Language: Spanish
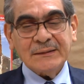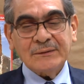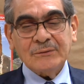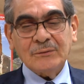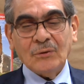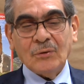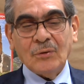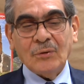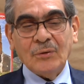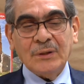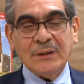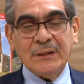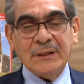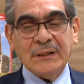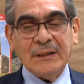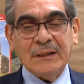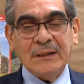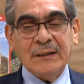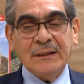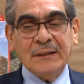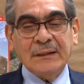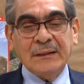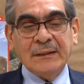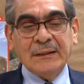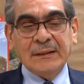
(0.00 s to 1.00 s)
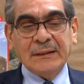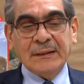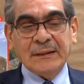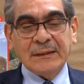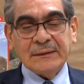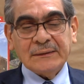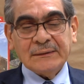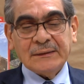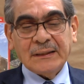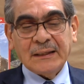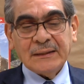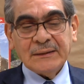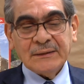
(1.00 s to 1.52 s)
Tecnológica
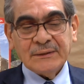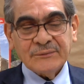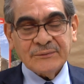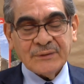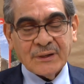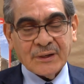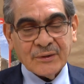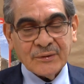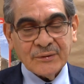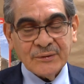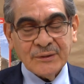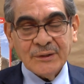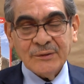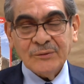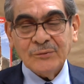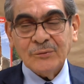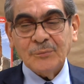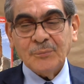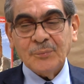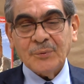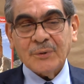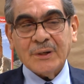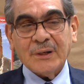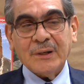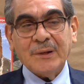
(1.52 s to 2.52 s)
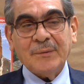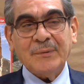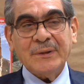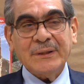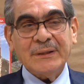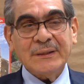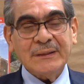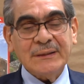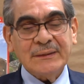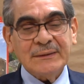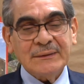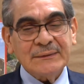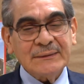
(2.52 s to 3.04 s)
está desarrollando un programa
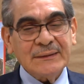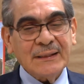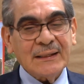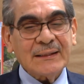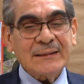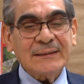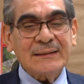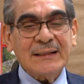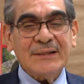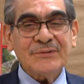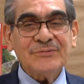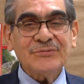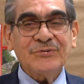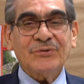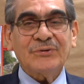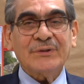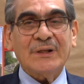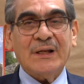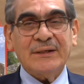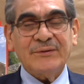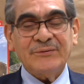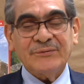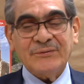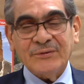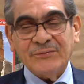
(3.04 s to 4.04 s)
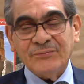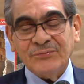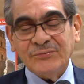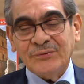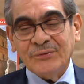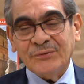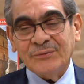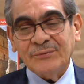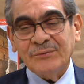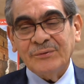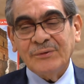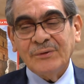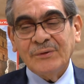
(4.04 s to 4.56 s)
de
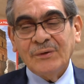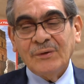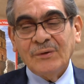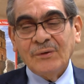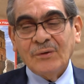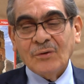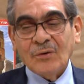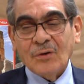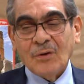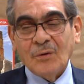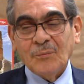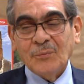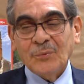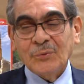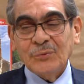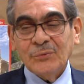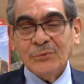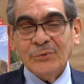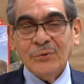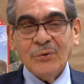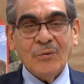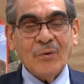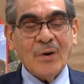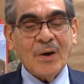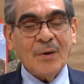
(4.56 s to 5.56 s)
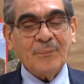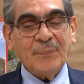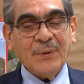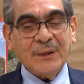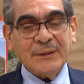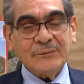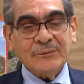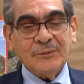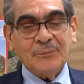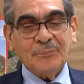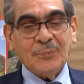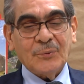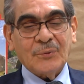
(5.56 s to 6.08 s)
internacionalización como uno de los
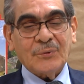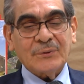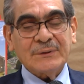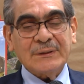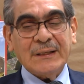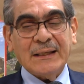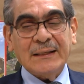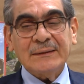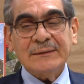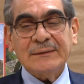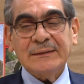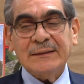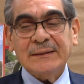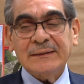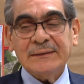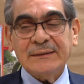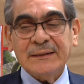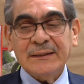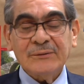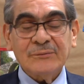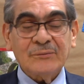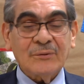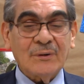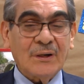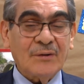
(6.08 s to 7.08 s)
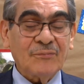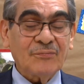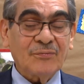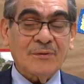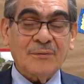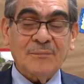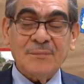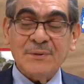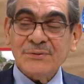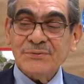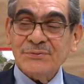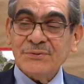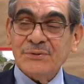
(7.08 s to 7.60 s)
aspectos importantes dentro de la
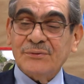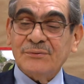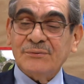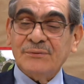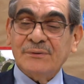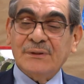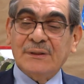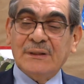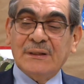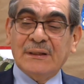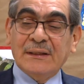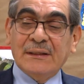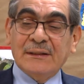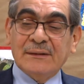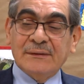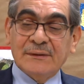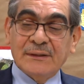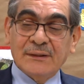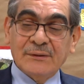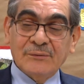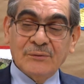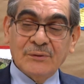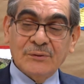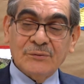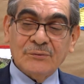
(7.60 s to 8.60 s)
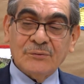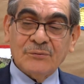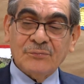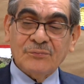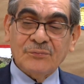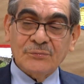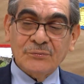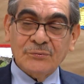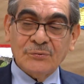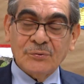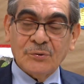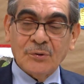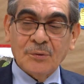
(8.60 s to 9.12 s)
formación de nuestros
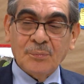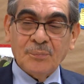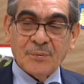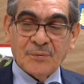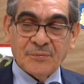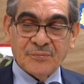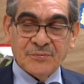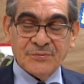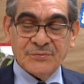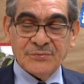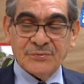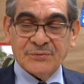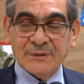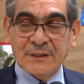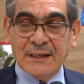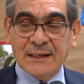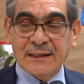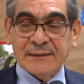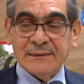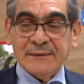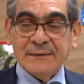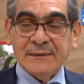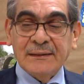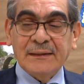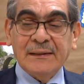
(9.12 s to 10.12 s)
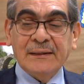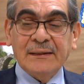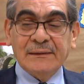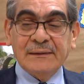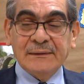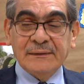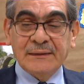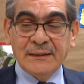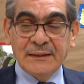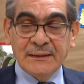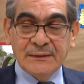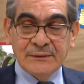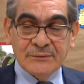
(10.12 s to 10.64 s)
futuros profesionales.
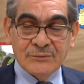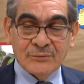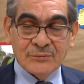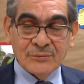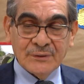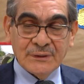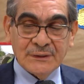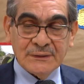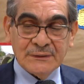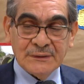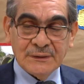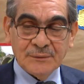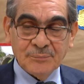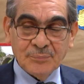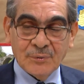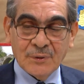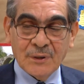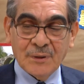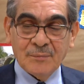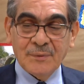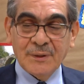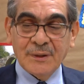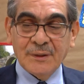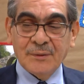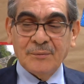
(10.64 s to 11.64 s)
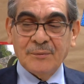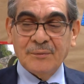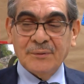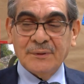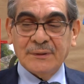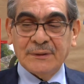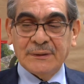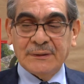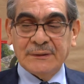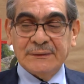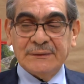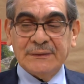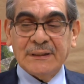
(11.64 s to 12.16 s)
Dentro de este programa
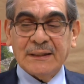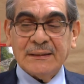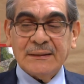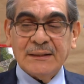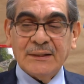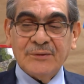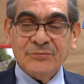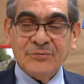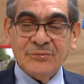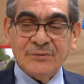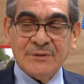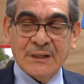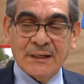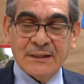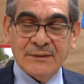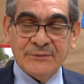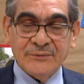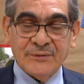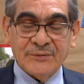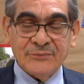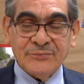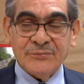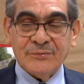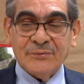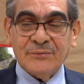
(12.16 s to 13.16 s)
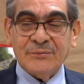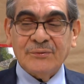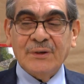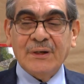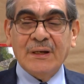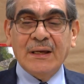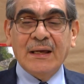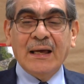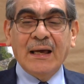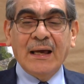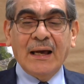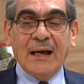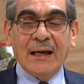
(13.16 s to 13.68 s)
de internacionalización
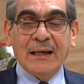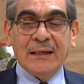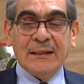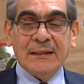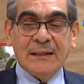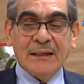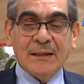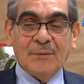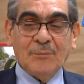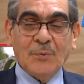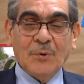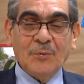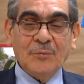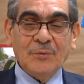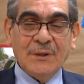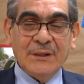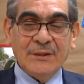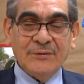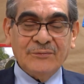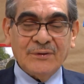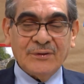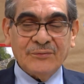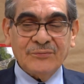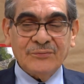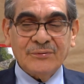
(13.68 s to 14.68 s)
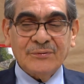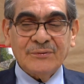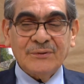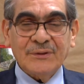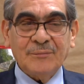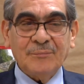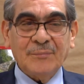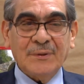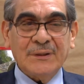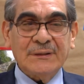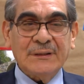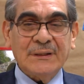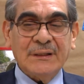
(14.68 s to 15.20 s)
hay la movilización de
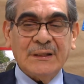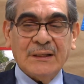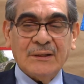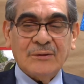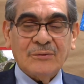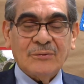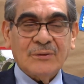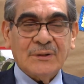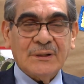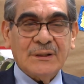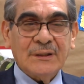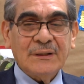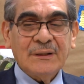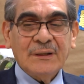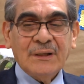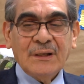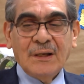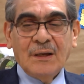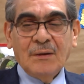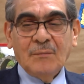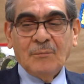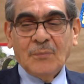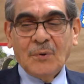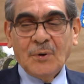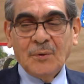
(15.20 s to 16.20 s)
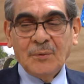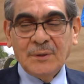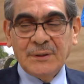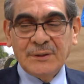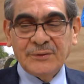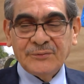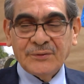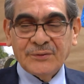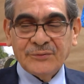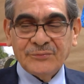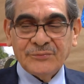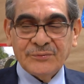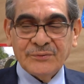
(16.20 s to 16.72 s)
investigadores,
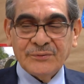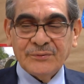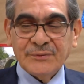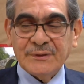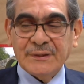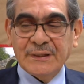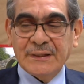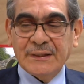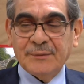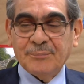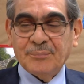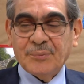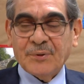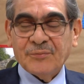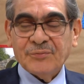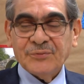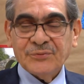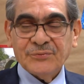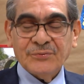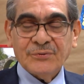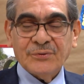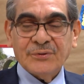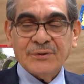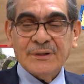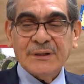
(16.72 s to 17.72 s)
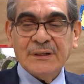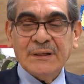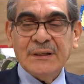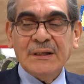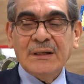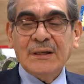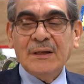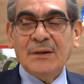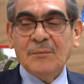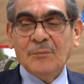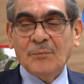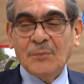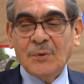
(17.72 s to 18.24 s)
movilización de profesores,
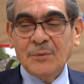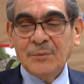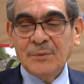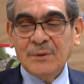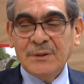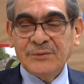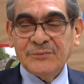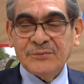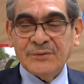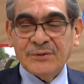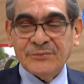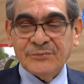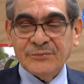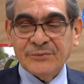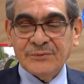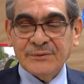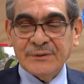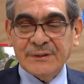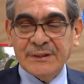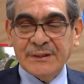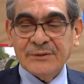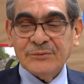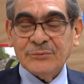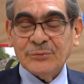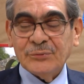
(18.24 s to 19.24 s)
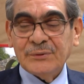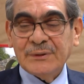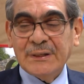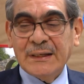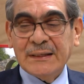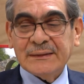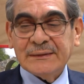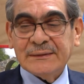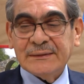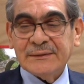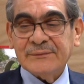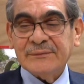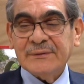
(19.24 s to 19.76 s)
movilización de
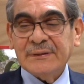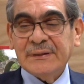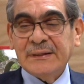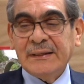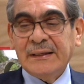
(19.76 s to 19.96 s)
estudiantes.